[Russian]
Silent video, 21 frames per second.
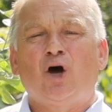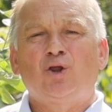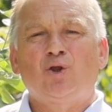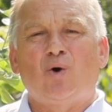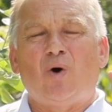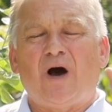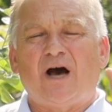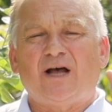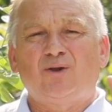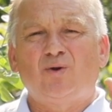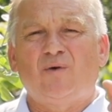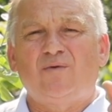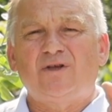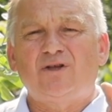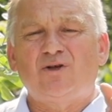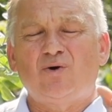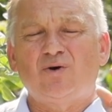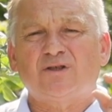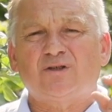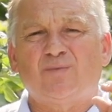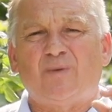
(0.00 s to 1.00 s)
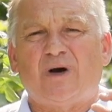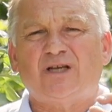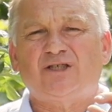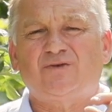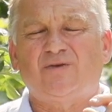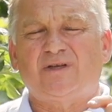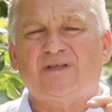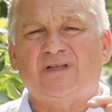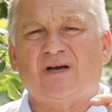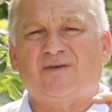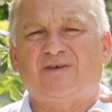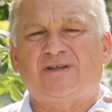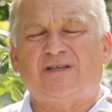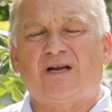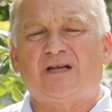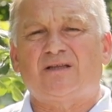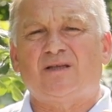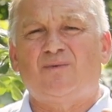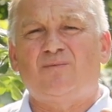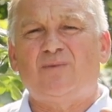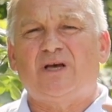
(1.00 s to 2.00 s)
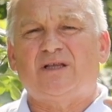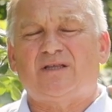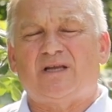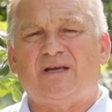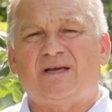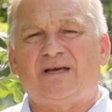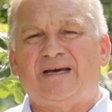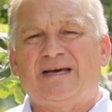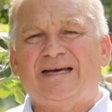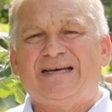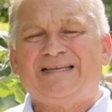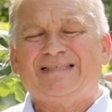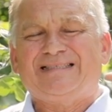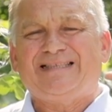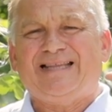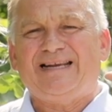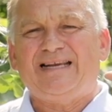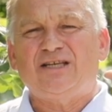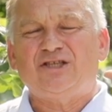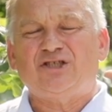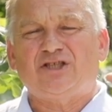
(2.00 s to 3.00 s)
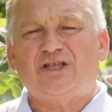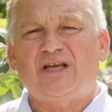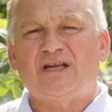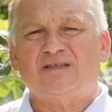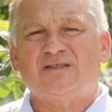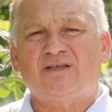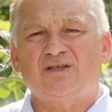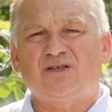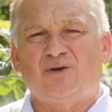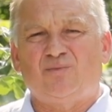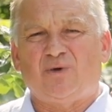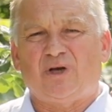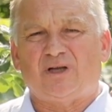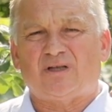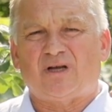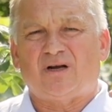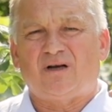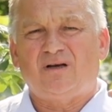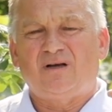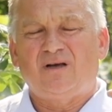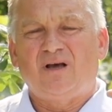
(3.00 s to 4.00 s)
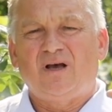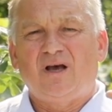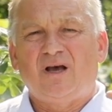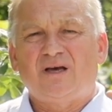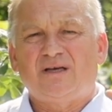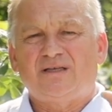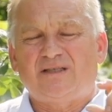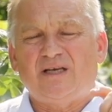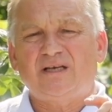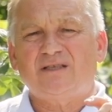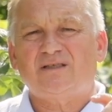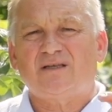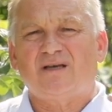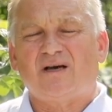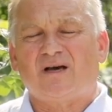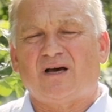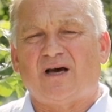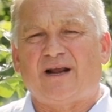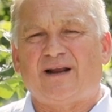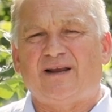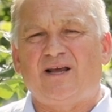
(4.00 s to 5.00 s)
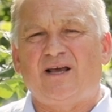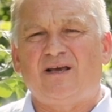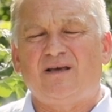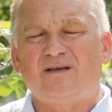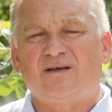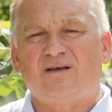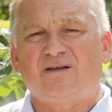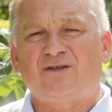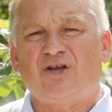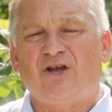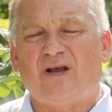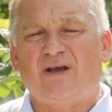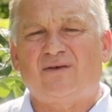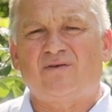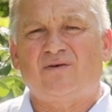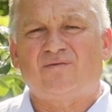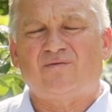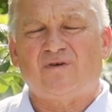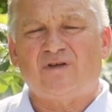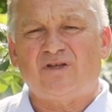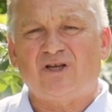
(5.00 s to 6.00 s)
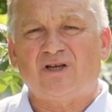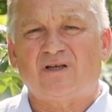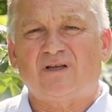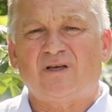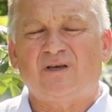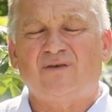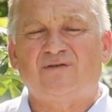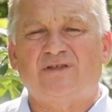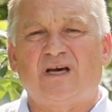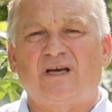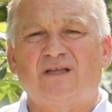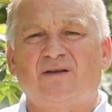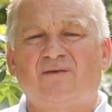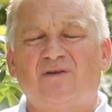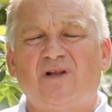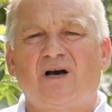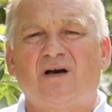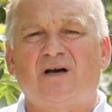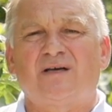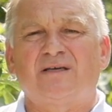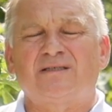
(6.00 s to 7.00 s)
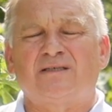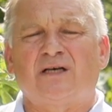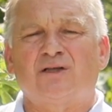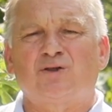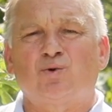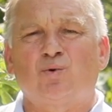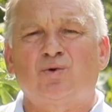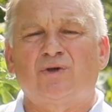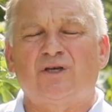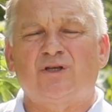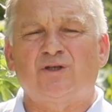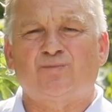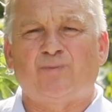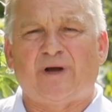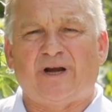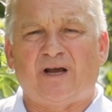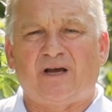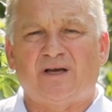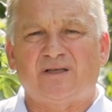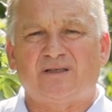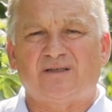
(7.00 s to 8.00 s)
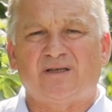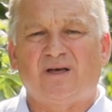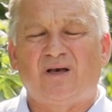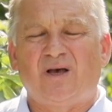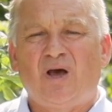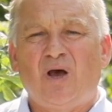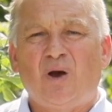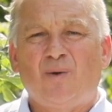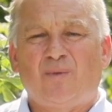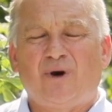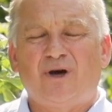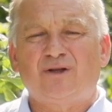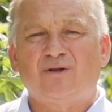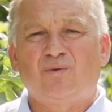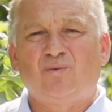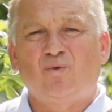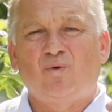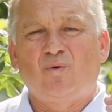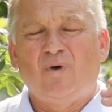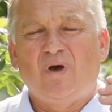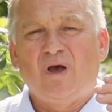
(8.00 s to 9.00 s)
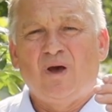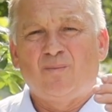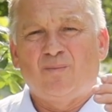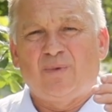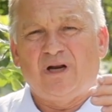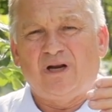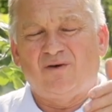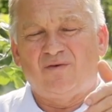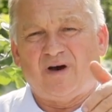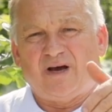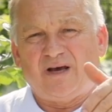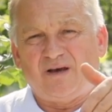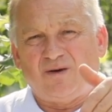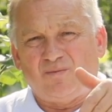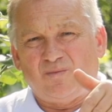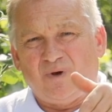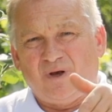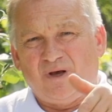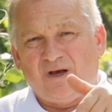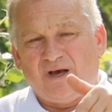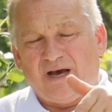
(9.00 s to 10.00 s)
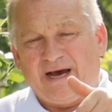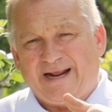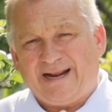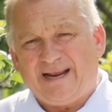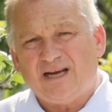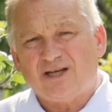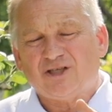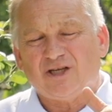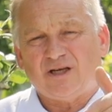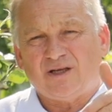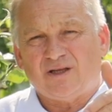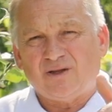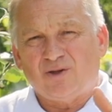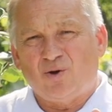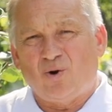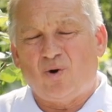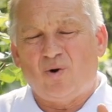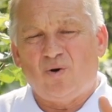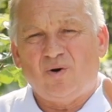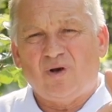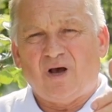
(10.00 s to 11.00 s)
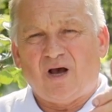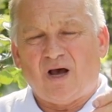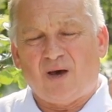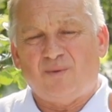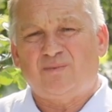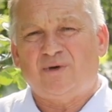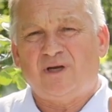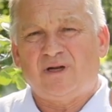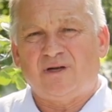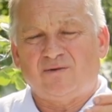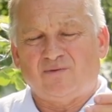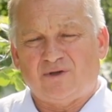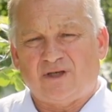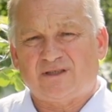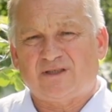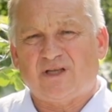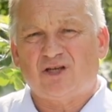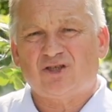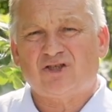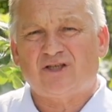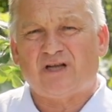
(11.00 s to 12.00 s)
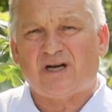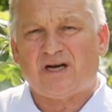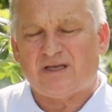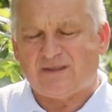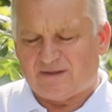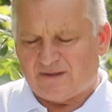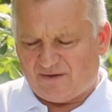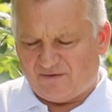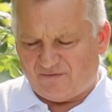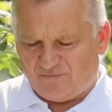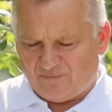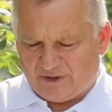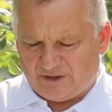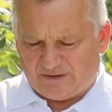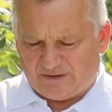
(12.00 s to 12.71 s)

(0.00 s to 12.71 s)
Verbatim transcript: но одно ведро смачивает на квадратном метре 3-4 сантиметра. Здесь корней деревьев нет, и вся эта влага за сутки испаряется. Поэтому поливаем реже, но обильно, достаточно раз в